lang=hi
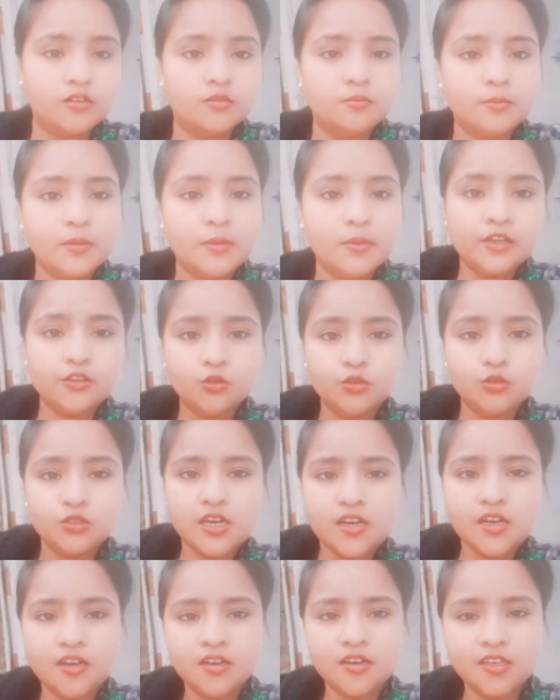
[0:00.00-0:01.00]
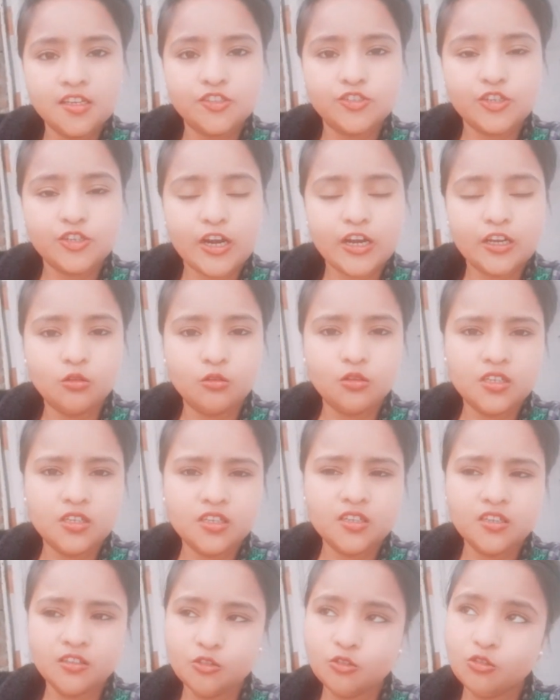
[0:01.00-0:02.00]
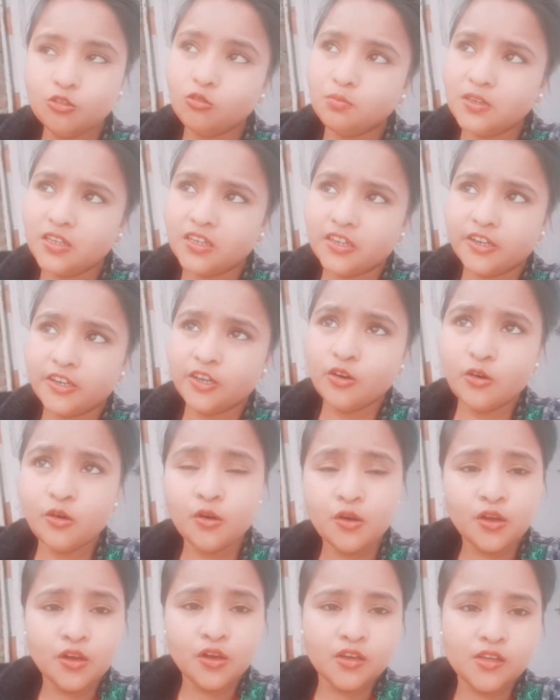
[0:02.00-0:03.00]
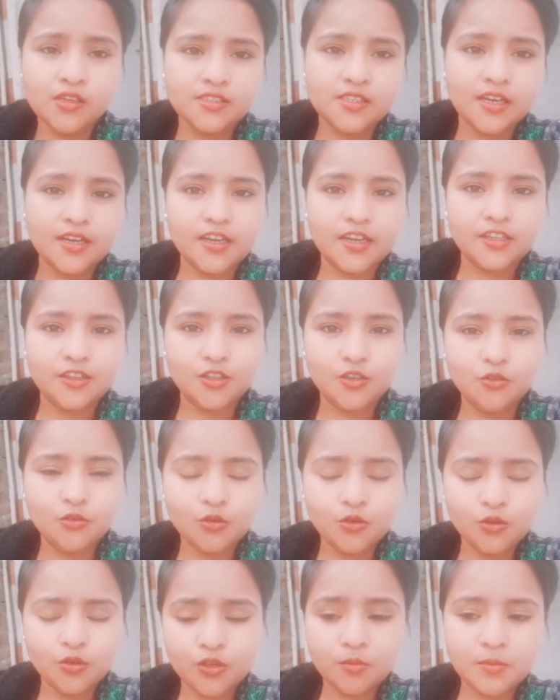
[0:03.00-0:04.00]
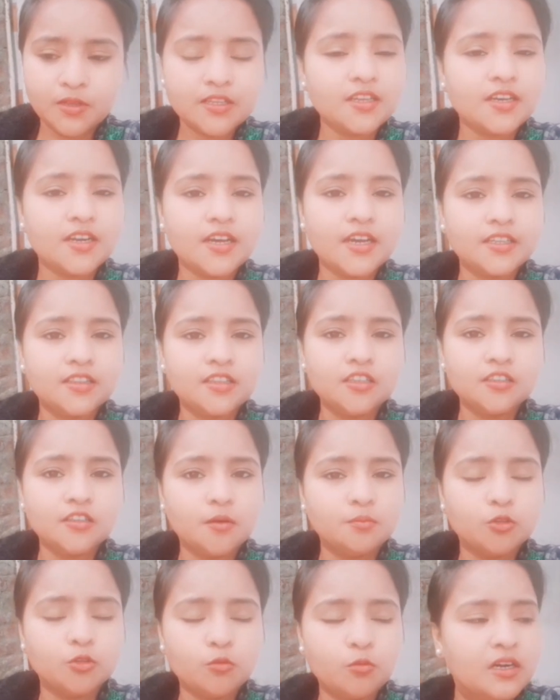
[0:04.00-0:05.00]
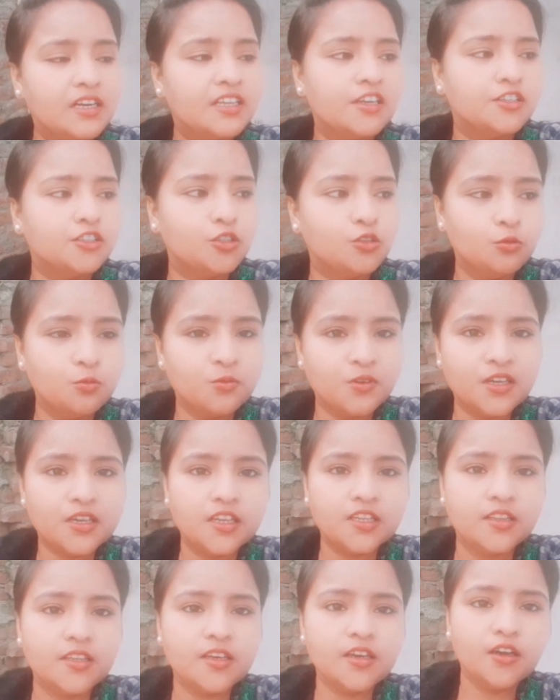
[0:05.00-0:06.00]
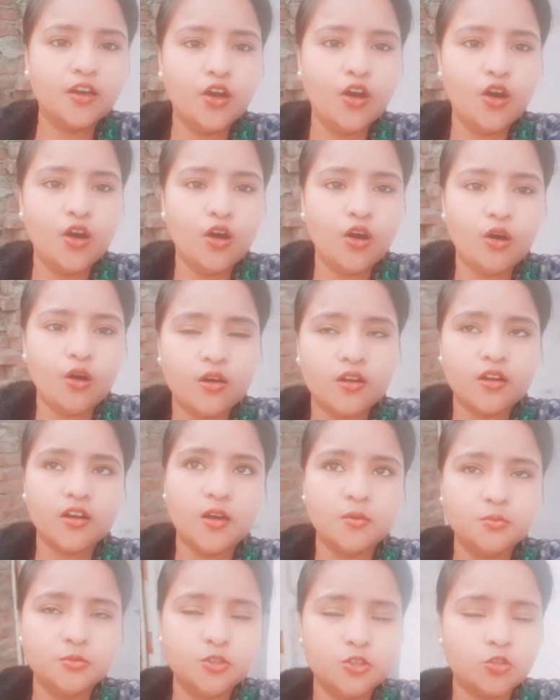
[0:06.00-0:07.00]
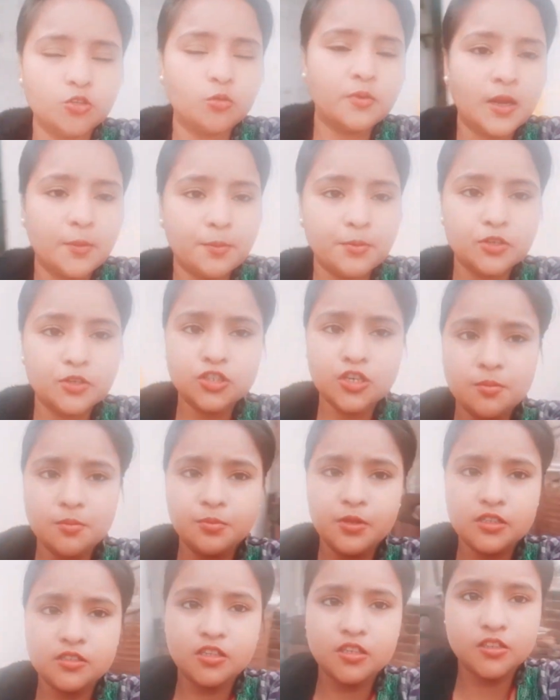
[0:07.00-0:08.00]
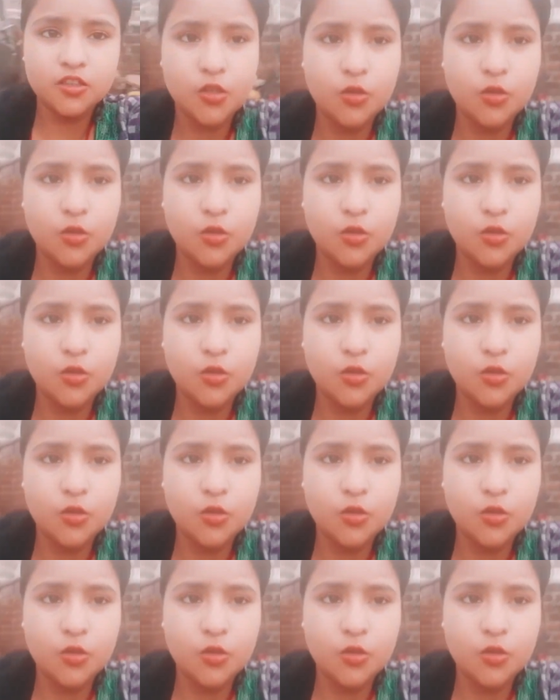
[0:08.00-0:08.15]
और मैंने सोचा कि शायद थोड़ी धूप निकली हो सेक लेती हूँ क्योंकि मंदिर गई थी तब तो बड़ी अच्छी धूप निकली थी और अब जो मेरे पीछे आप देख